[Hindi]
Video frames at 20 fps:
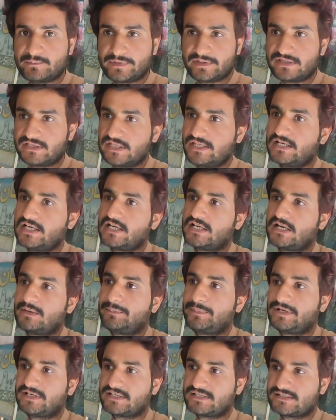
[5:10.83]
बंदे का ना
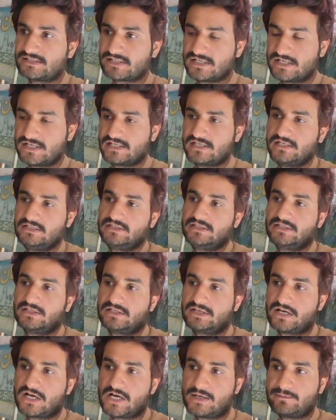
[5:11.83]
पाकिस्तान के अंदर
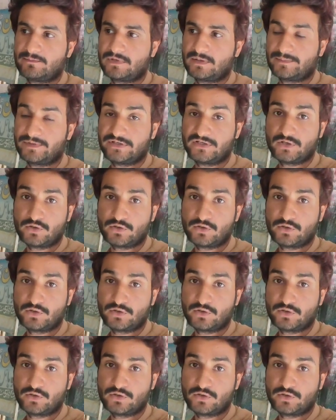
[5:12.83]
काम अभी